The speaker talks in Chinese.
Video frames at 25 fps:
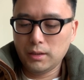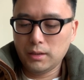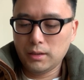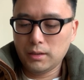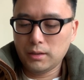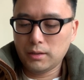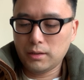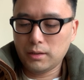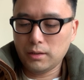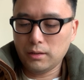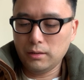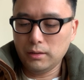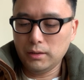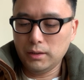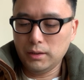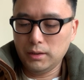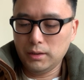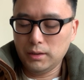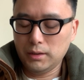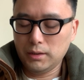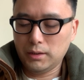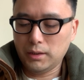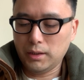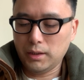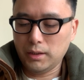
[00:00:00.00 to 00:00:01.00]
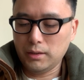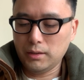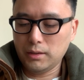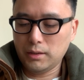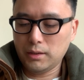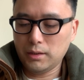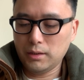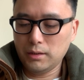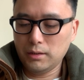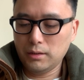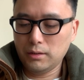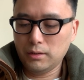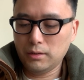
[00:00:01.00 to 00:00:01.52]
绍以前
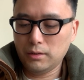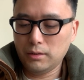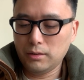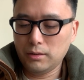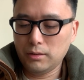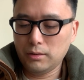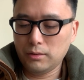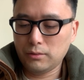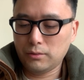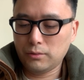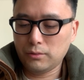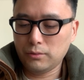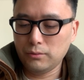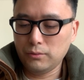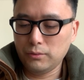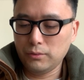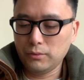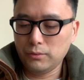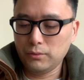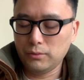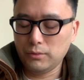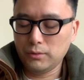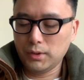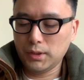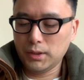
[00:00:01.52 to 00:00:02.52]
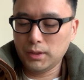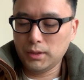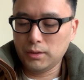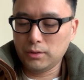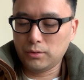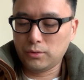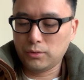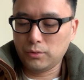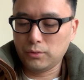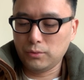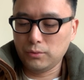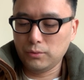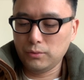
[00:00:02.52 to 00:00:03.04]
世诉与义
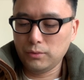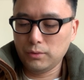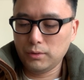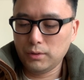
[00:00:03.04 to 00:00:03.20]
渠，